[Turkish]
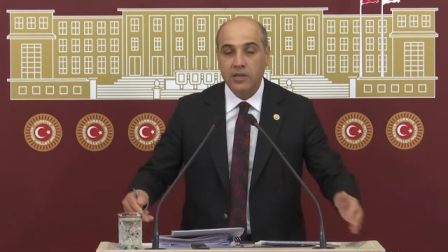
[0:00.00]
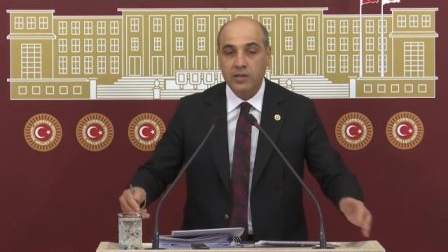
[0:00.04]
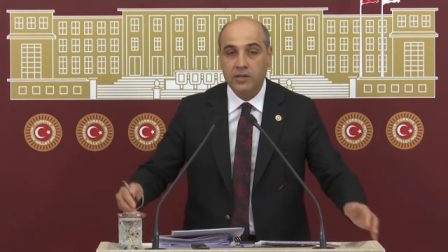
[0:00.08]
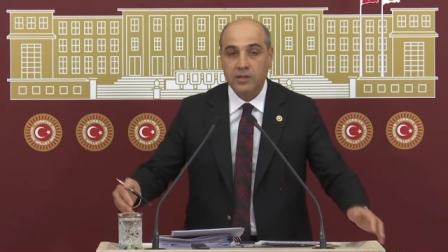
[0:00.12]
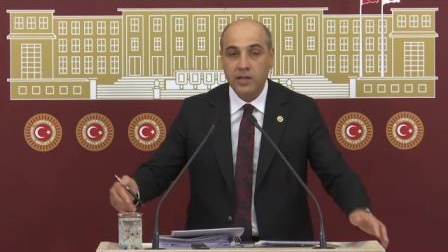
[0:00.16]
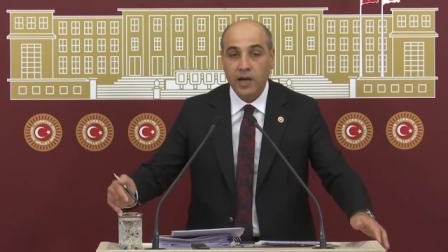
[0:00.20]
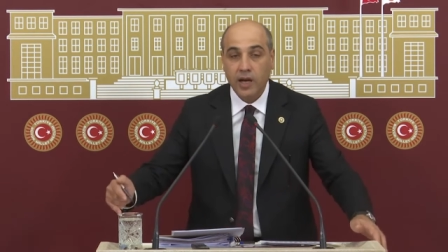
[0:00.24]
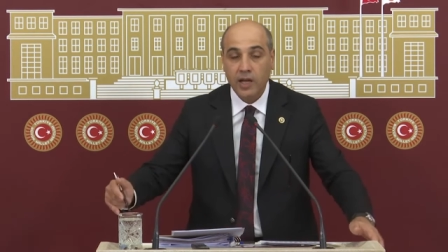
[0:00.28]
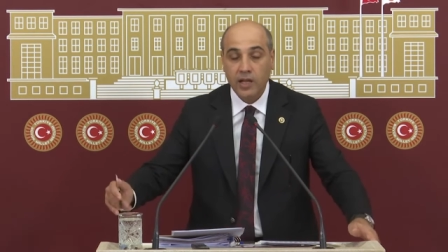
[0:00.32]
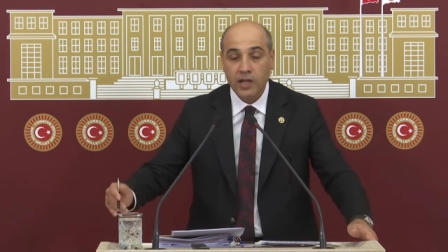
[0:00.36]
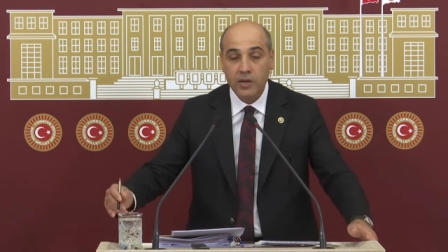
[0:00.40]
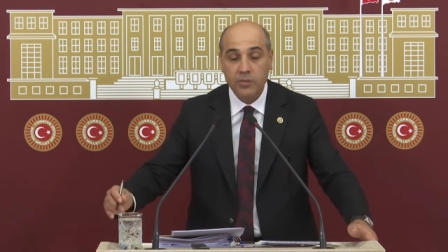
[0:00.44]

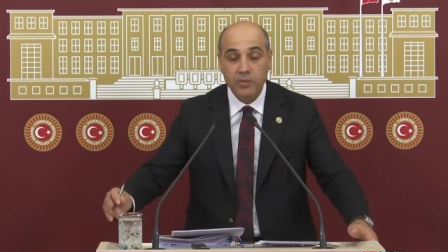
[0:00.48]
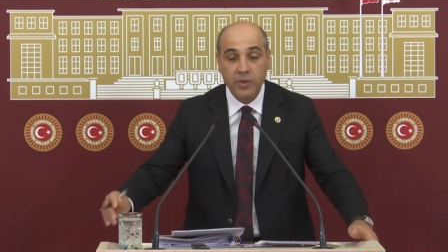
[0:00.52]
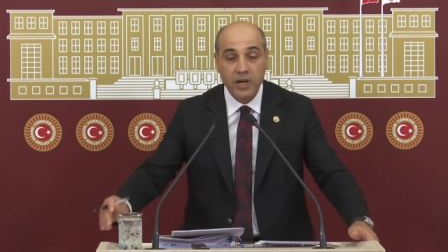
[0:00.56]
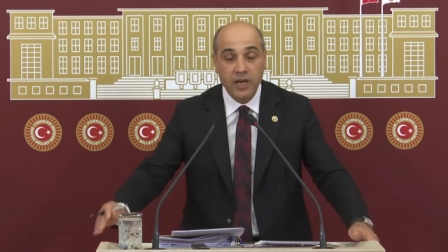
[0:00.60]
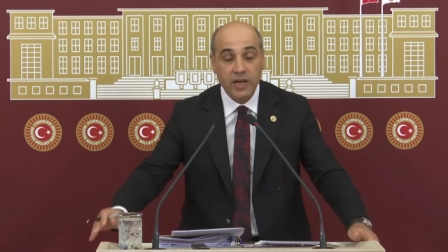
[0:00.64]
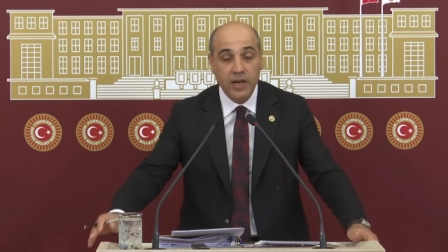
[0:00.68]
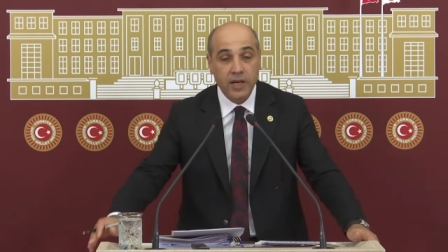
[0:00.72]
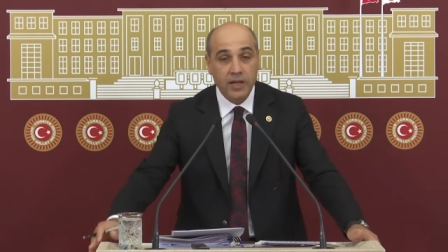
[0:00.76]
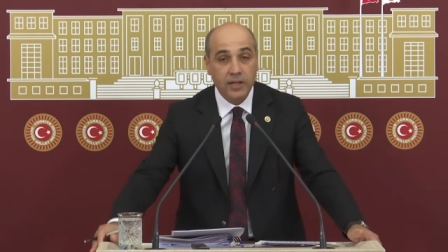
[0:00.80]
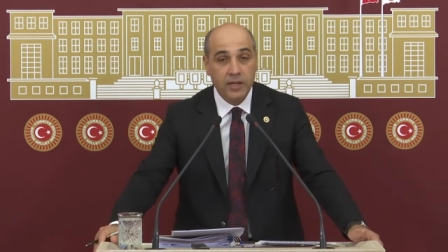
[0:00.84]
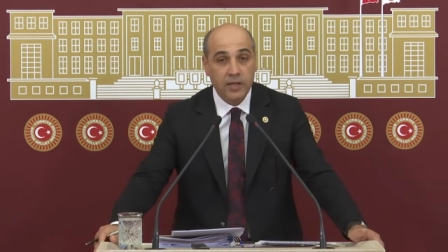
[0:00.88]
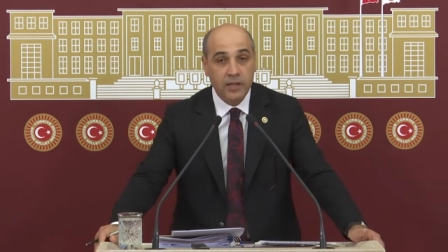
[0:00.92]
Sağlık
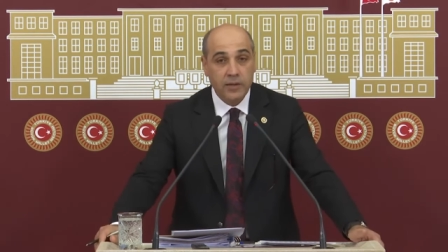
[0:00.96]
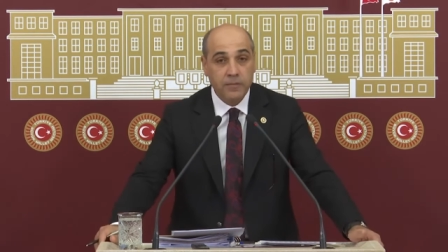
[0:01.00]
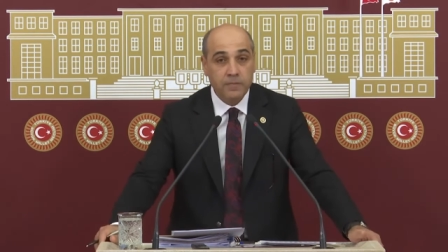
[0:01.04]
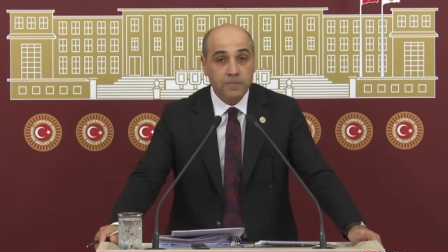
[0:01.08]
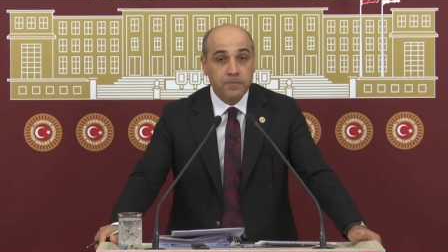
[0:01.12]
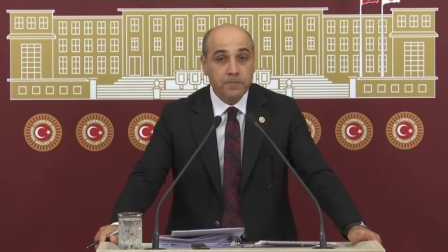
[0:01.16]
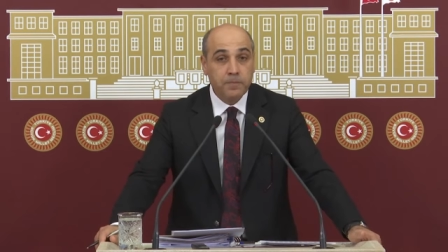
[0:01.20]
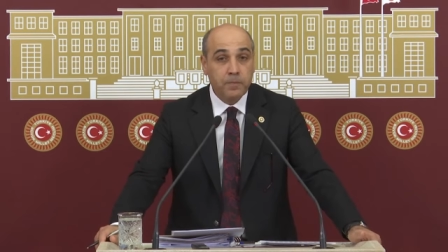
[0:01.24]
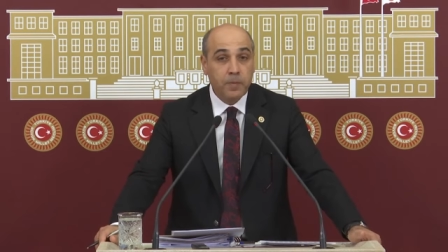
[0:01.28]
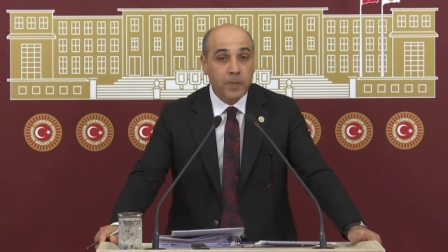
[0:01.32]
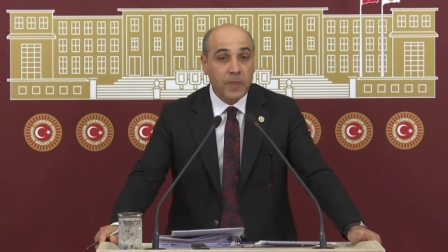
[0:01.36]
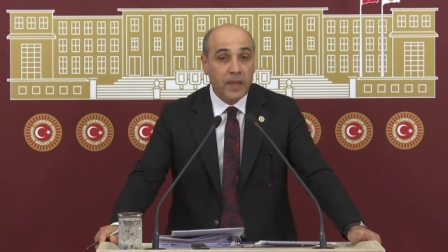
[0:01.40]
Bakanı'nın
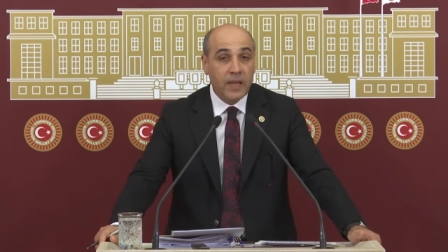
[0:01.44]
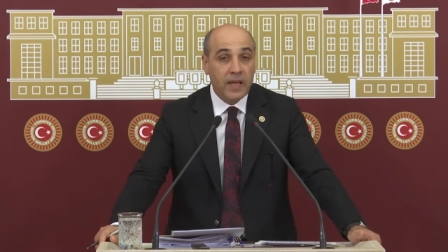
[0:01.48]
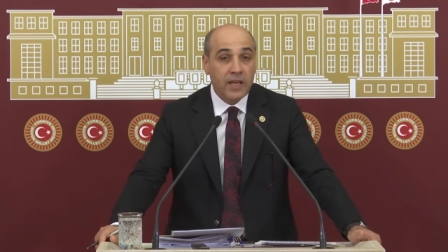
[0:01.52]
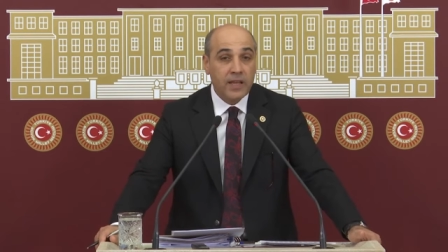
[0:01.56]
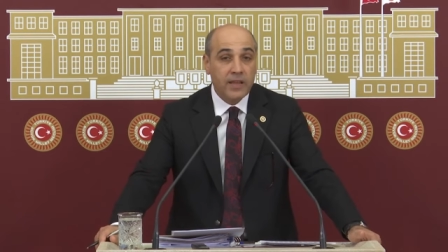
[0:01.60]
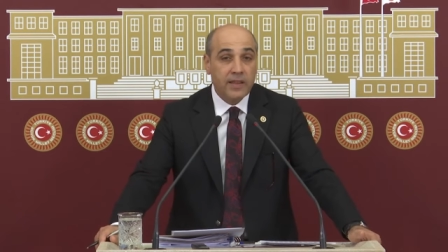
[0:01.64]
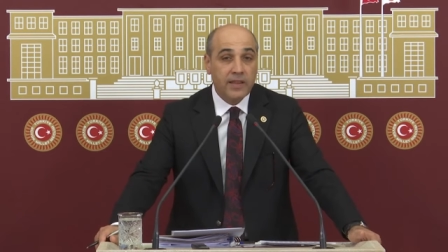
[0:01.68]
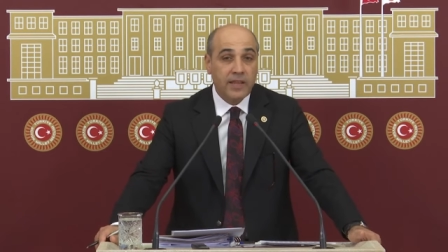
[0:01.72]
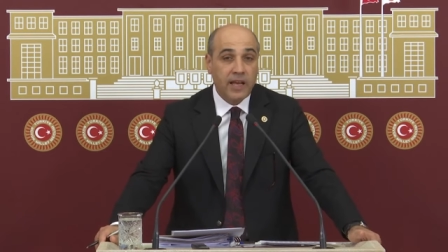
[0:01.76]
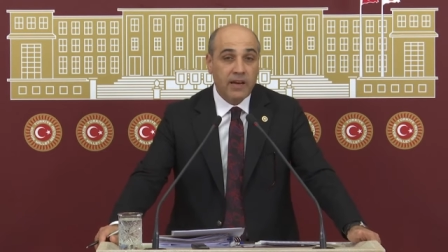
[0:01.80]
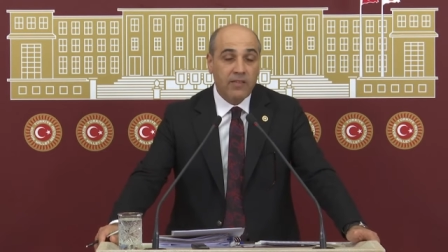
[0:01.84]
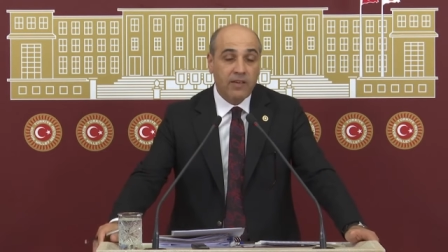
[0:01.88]

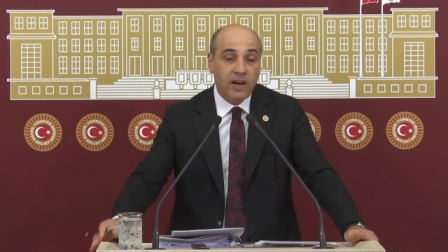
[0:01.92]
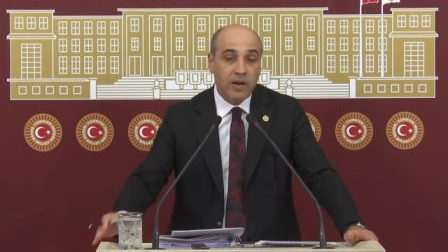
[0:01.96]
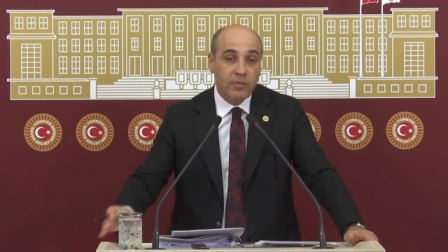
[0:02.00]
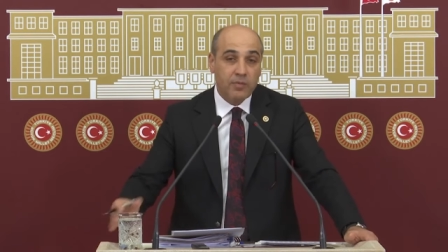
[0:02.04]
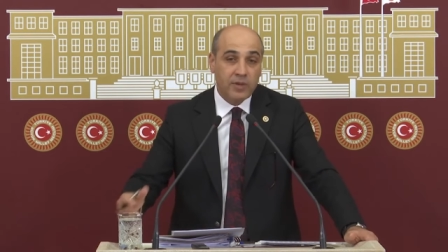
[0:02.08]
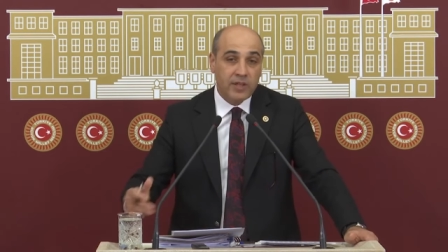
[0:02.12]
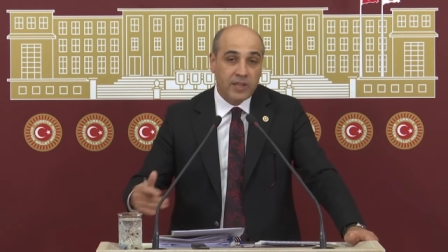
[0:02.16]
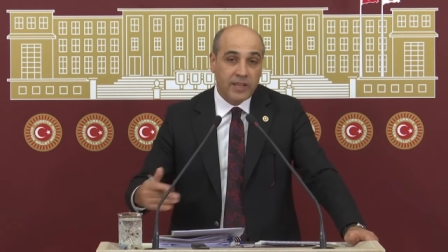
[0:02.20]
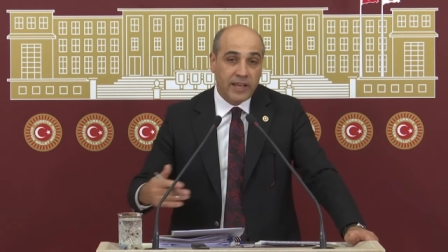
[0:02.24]
devamlı